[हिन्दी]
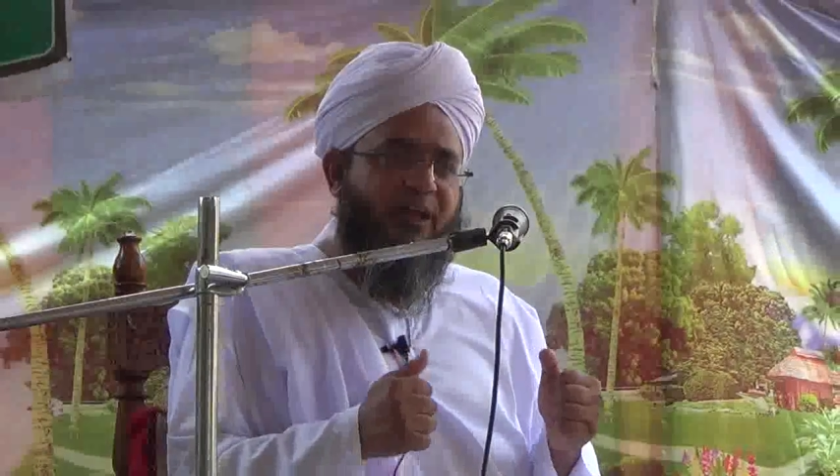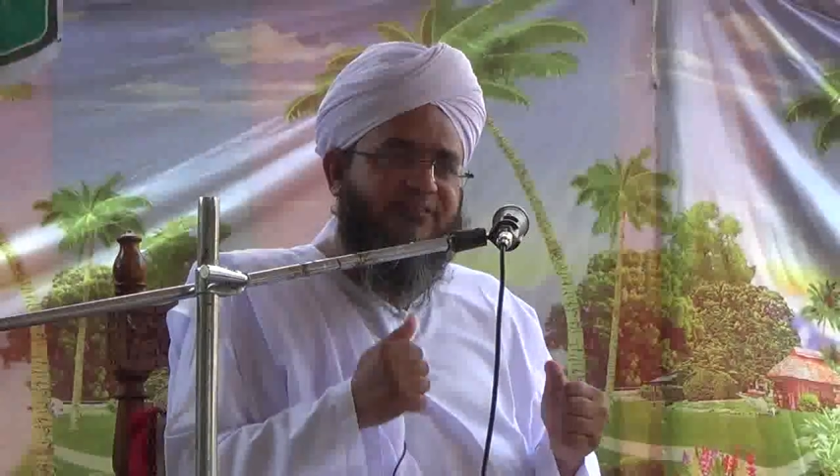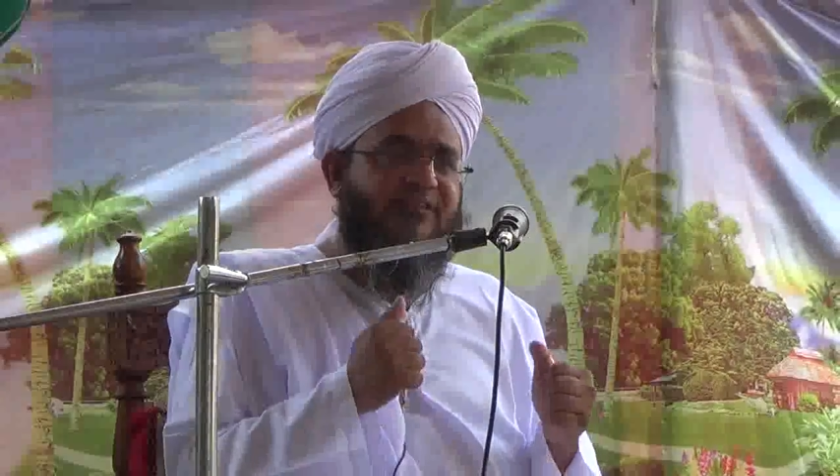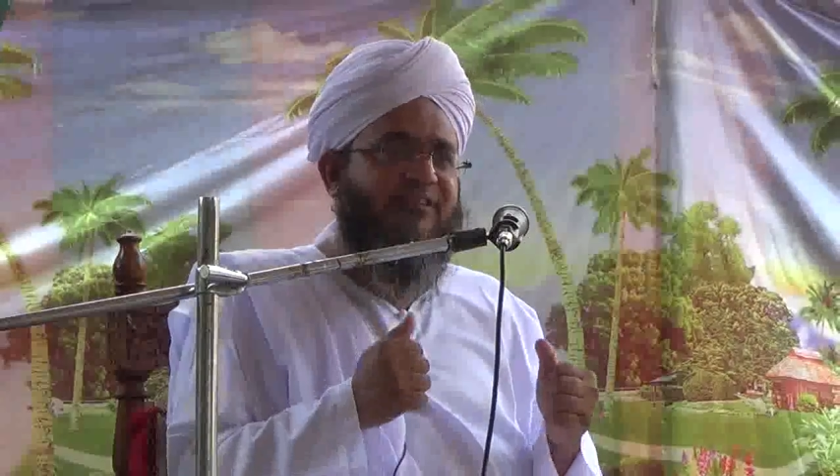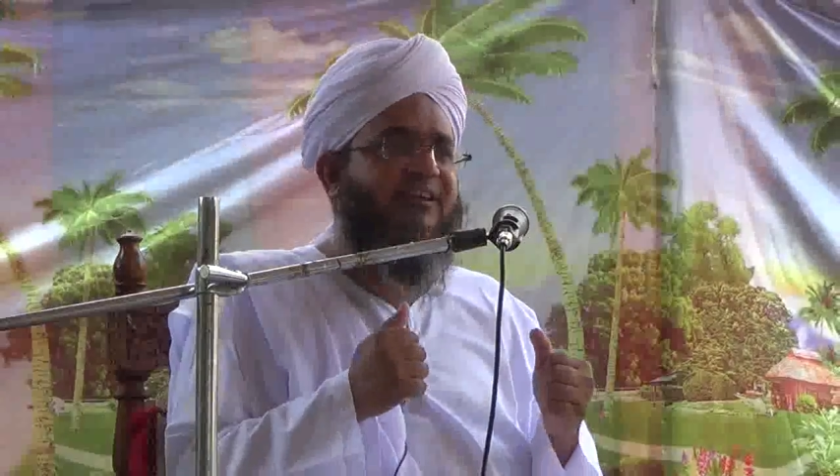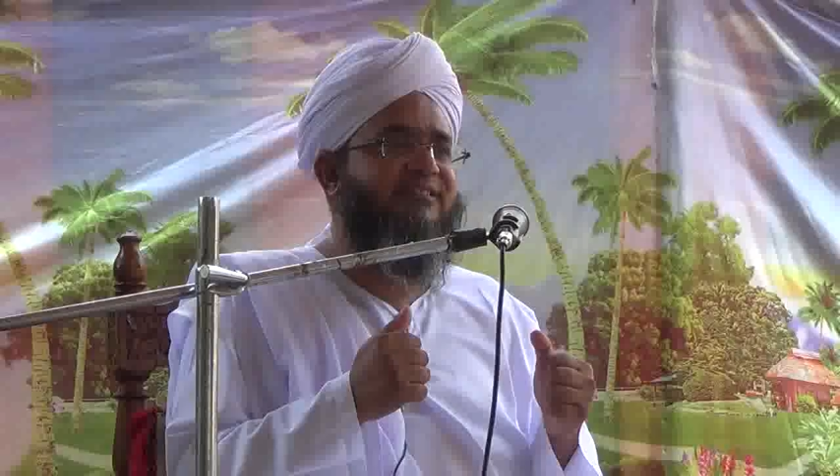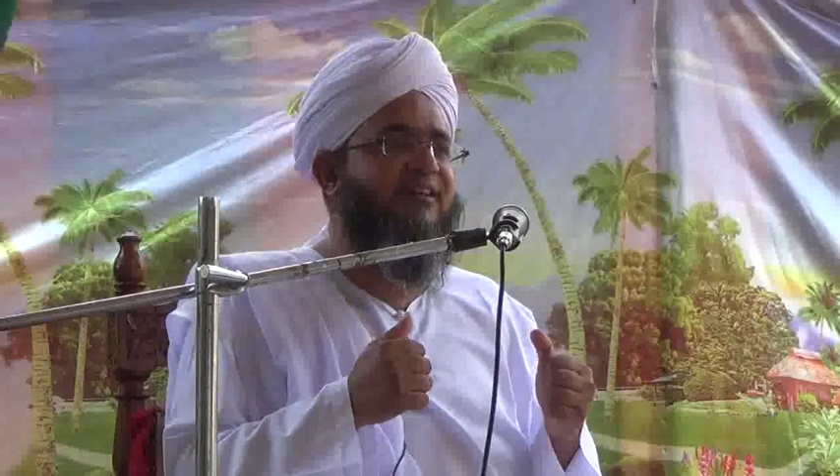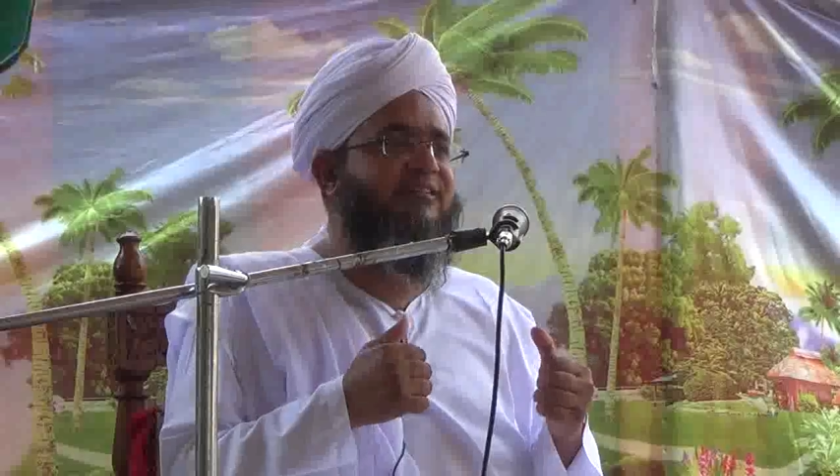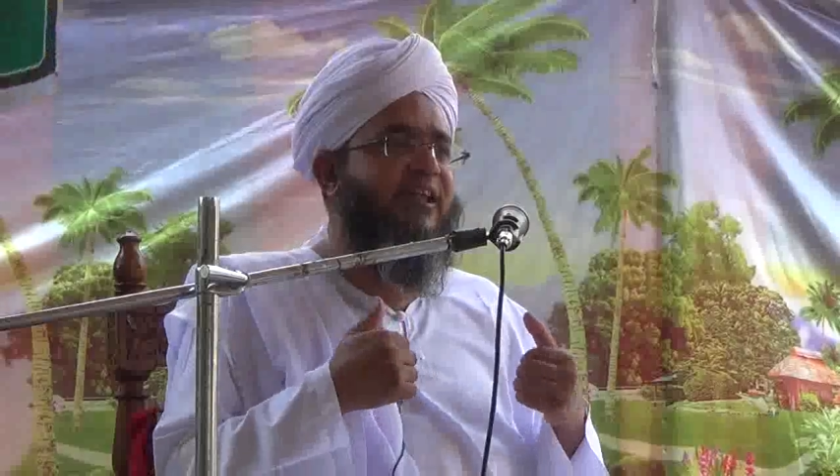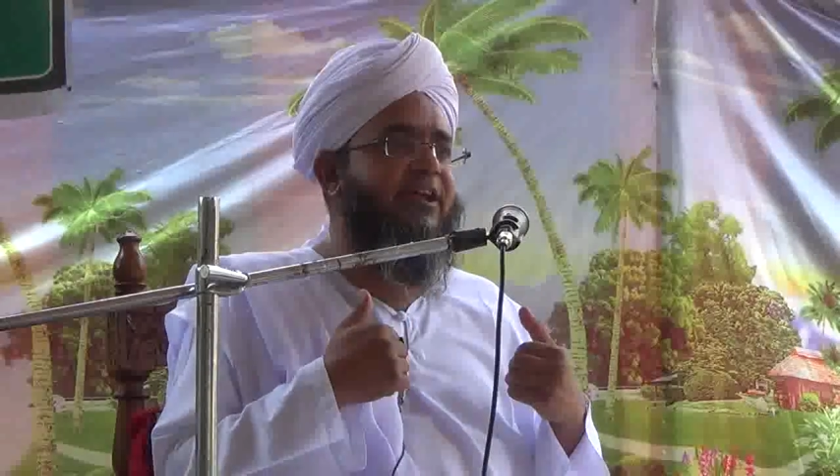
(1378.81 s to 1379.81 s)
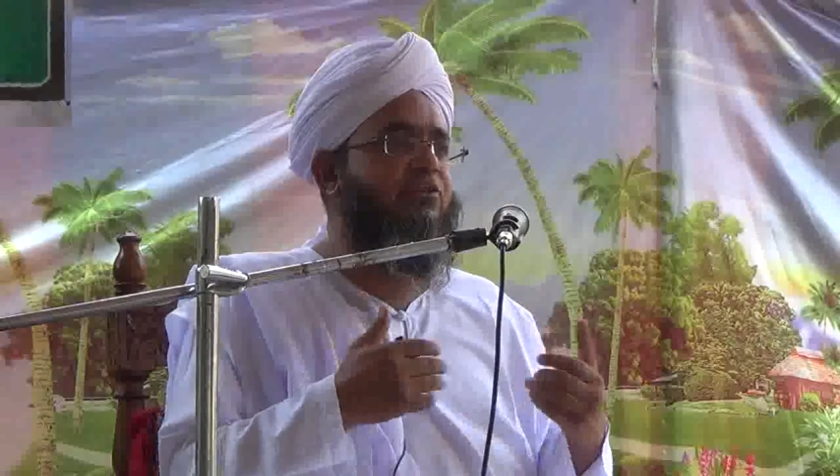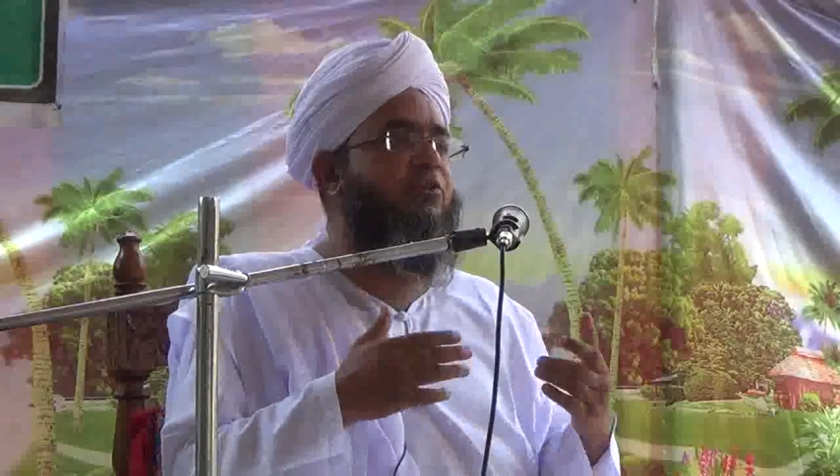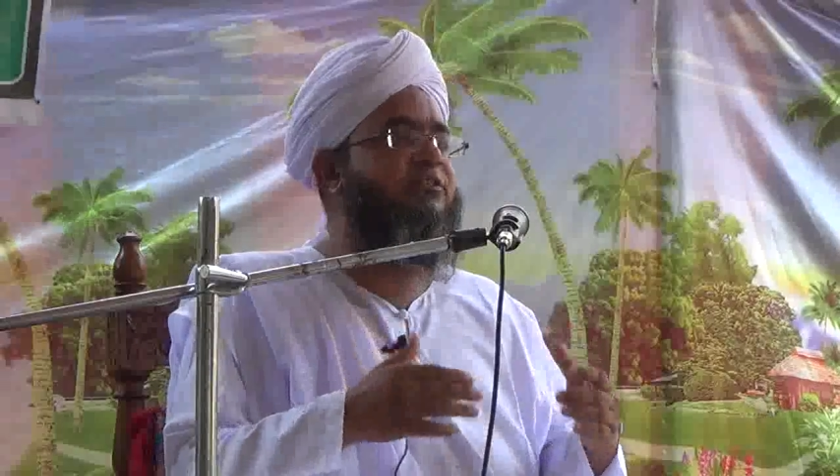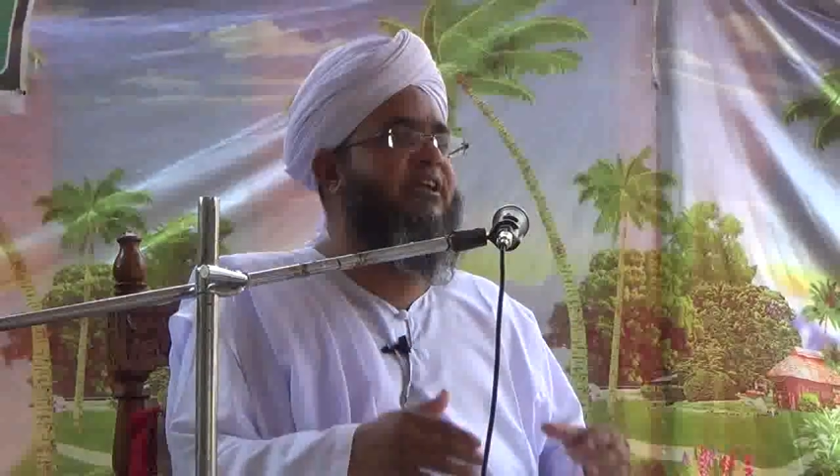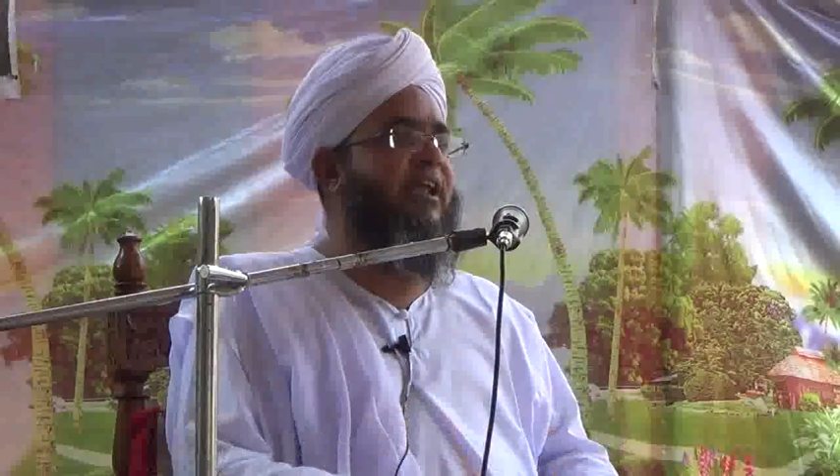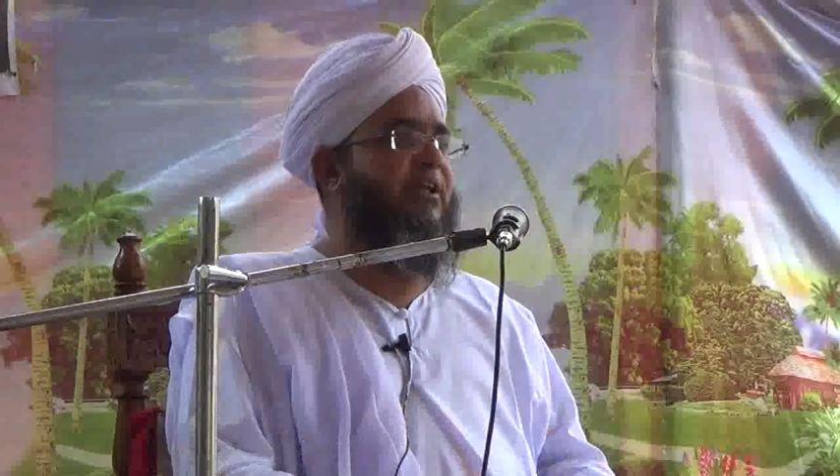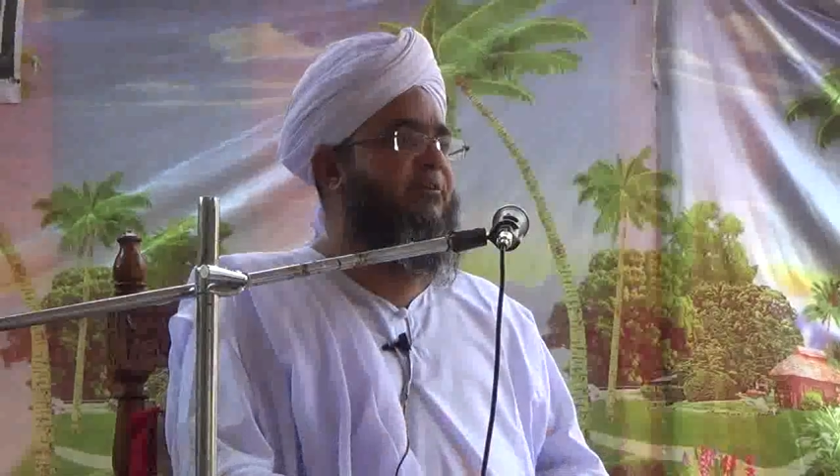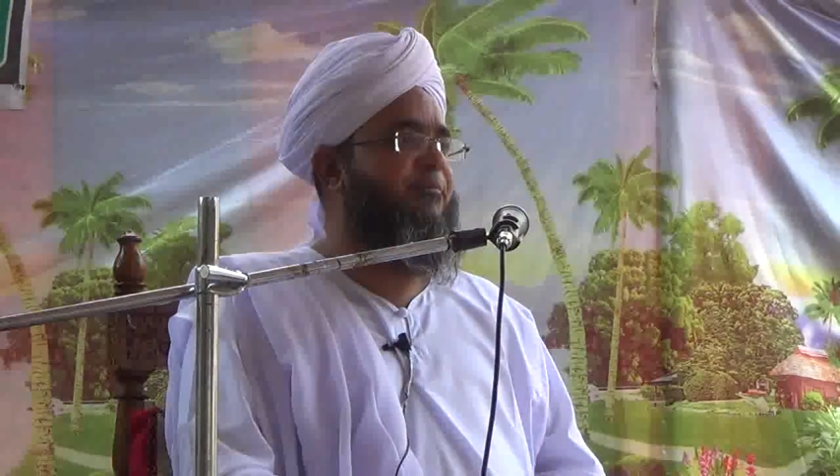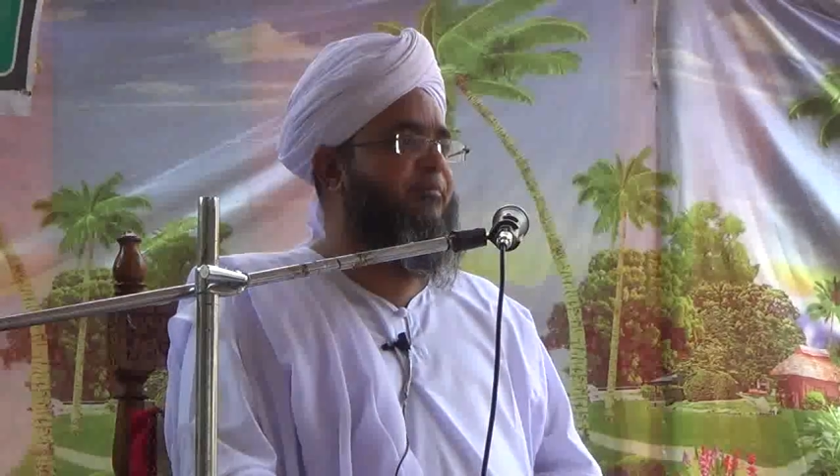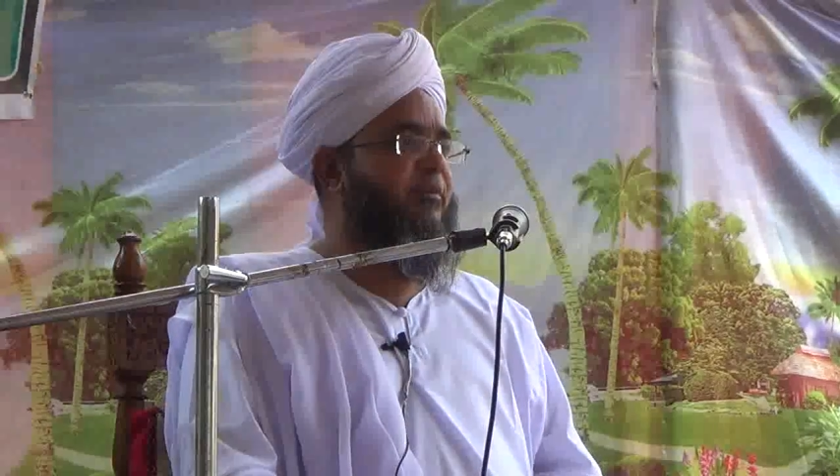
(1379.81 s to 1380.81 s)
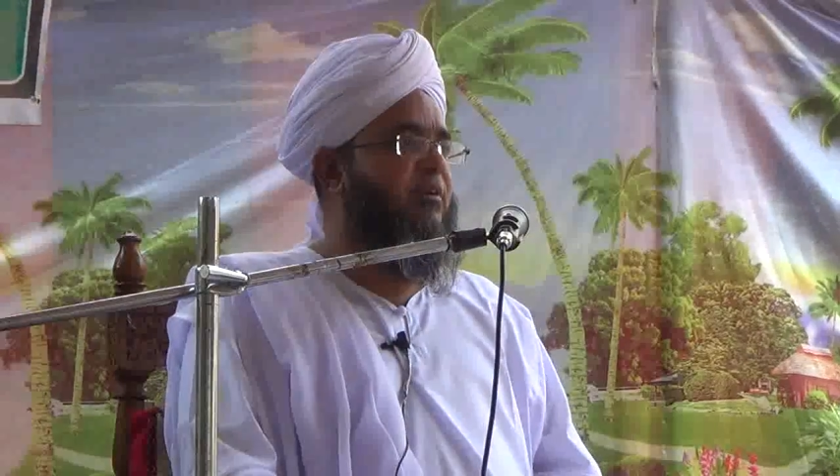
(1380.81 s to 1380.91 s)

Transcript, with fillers: एक्सरसाइज करते हैं दौड़ते हैं